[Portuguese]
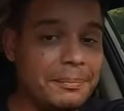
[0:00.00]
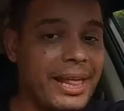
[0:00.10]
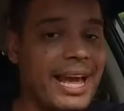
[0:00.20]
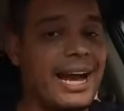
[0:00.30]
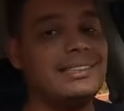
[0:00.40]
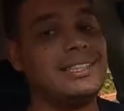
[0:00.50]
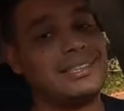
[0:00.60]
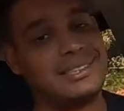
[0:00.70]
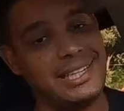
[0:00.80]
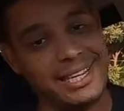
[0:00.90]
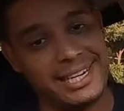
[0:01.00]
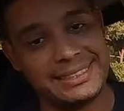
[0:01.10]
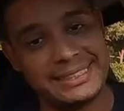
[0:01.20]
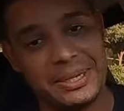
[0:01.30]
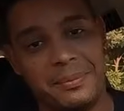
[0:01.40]
de embreagem e
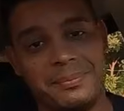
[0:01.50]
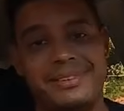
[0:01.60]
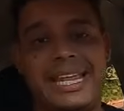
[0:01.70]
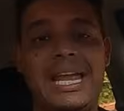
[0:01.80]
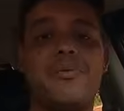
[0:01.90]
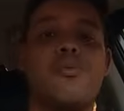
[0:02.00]
aceleração. Tem